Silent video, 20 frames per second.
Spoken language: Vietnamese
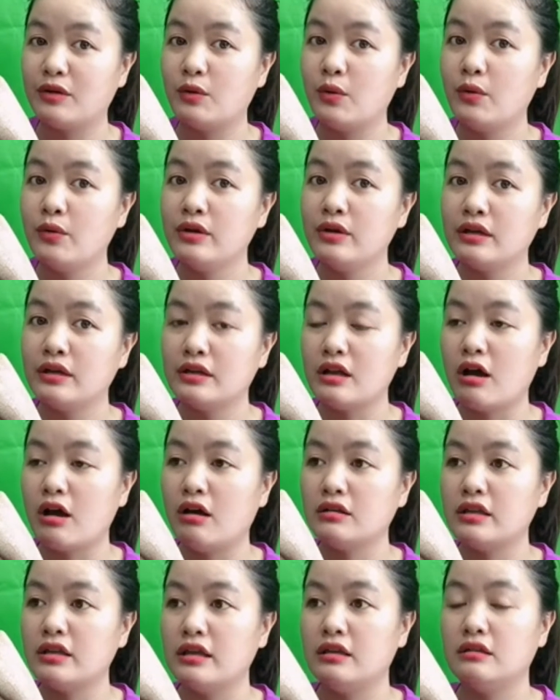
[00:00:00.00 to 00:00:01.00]
núi này cái
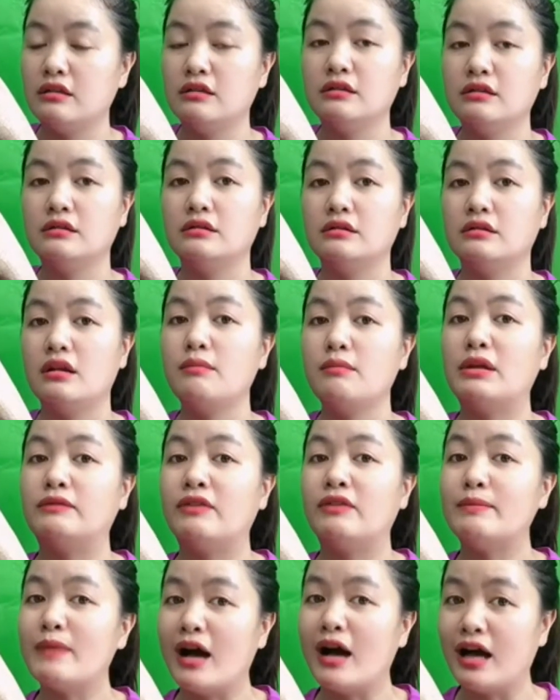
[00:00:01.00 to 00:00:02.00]
nọ thì nó mình
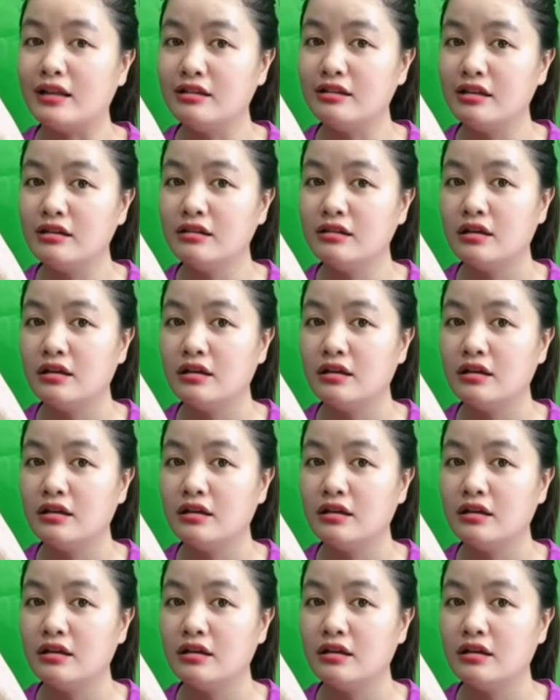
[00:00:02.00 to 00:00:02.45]
phải mệt chứ